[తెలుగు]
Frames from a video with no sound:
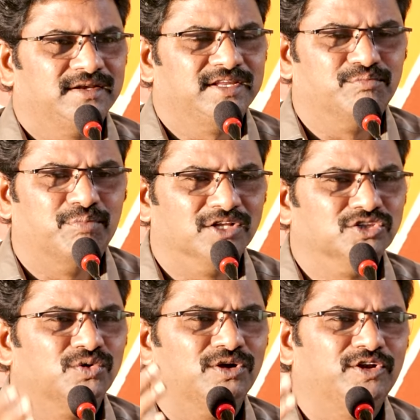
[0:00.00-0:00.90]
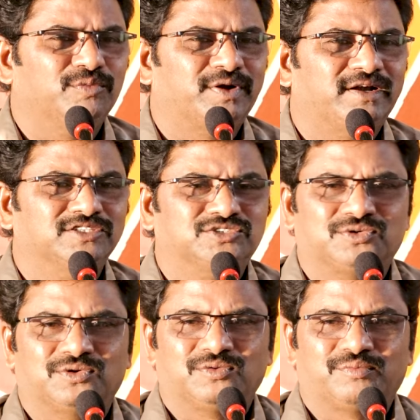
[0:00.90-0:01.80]
నీ బంధువులు నిన్ను
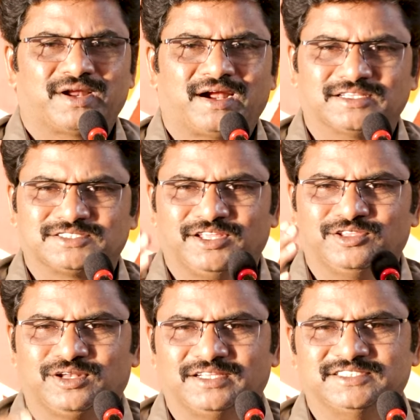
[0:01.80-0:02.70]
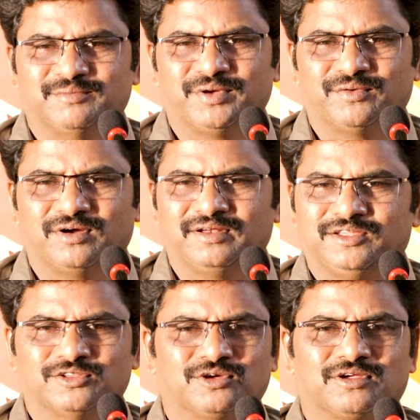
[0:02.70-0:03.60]
పట్టించుకోరు ప్రాణ స్నేహితులు అని చెప్పేవాళ్ళు నీ
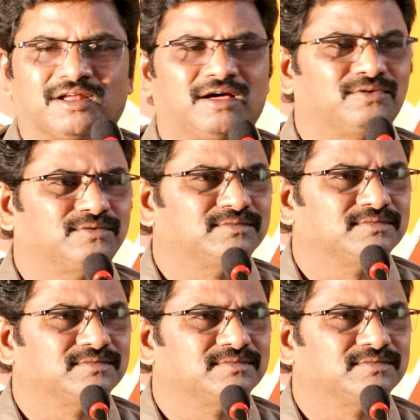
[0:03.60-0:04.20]
అందుకు రారు